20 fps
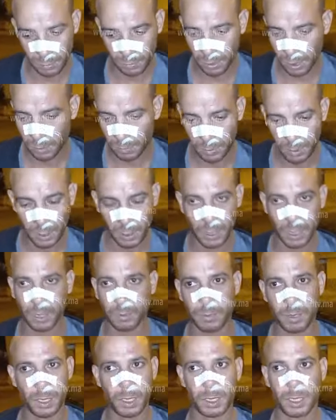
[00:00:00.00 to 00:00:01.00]
طيبين
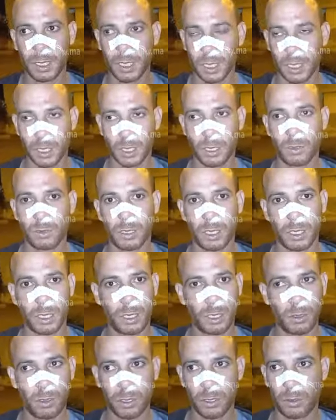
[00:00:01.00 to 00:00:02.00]
الكميله ديالنا وداك
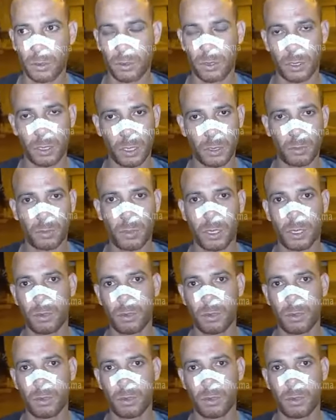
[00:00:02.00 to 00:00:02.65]
الشيء وهزوا الجنوي